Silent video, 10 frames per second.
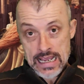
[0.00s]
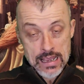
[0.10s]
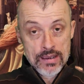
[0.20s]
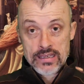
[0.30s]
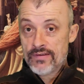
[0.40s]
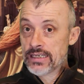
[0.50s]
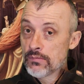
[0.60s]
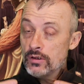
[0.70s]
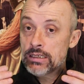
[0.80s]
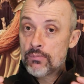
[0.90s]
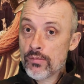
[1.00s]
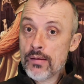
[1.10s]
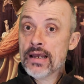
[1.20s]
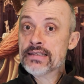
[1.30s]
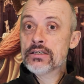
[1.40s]
eh ben, il y avait également des
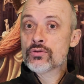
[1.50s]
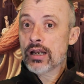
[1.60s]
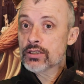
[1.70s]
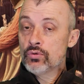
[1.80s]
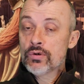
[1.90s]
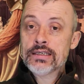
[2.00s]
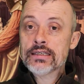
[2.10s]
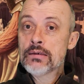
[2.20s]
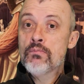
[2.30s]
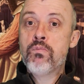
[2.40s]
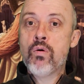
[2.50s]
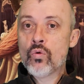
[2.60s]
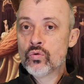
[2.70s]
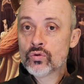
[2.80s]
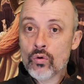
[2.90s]
problèmes ainsi que sur la souris qui était
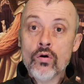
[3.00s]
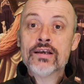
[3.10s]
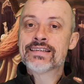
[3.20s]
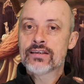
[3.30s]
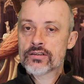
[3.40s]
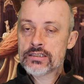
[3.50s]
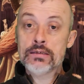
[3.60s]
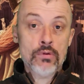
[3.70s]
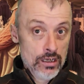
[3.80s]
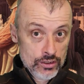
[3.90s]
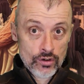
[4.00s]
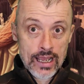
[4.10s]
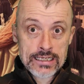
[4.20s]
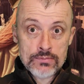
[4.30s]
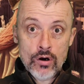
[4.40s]
beaucoup trop sensible. Sur
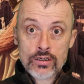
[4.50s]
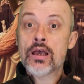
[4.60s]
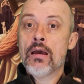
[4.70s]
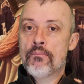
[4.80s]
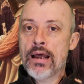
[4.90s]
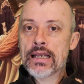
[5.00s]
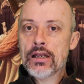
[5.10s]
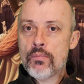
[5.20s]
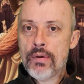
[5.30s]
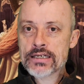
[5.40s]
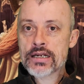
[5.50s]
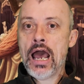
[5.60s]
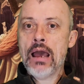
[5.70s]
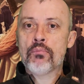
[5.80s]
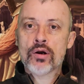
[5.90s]
la Xbox, malgré le patch
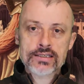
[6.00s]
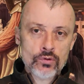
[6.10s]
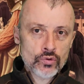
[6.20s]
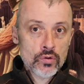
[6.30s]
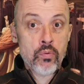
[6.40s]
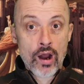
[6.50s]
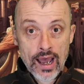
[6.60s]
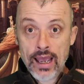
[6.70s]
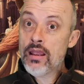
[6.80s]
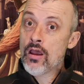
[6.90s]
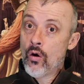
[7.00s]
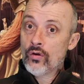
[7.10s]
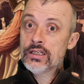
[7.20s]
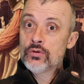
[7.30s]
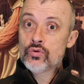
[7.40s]
1.02.1,
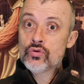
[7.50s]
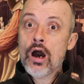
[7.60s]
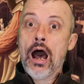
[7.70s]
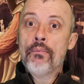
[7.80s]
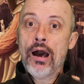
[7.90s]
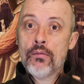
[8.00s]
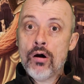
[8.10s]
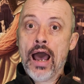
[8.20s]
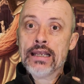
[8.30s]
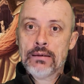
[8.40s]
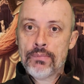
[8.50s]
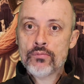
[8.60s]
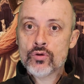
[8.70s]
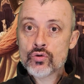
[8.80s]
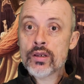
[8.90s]
on est toujours apparemment
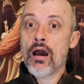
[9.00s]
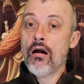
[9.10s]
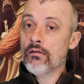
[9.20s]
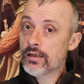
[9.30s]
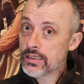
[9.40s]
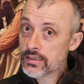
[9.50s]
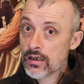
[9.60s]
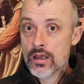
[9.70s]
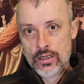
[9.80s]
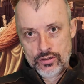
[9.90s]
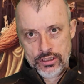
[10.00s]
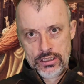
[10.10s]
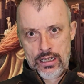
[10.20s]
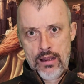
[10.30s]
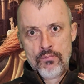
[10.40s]
incapable de jouer en ligne, ce
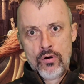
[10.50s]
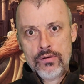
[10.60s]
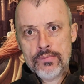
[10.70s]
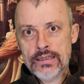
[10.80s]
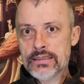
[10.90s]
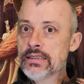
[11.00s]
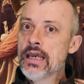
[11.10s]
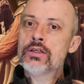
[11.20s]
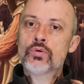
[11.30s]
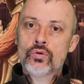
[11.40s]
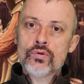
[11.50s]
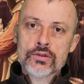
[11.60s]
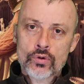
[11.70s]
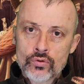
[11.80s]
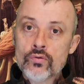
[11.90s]
qui est quand même problématique. Et surtout et
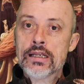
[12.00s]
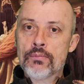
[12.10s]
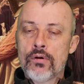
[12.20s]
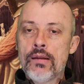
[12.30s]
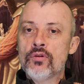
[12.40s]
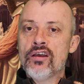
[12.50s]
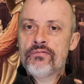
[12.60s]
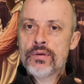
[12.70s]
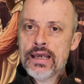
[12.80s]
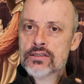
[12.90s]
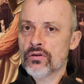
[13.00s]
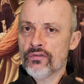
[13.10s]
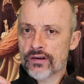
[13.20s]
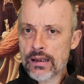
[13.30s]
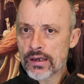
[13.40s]
surtout les problèmes de FPS, de
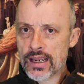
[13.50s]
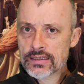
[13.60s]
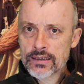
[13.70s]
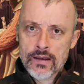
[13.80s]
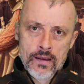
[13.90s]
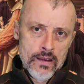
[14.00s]
framerate.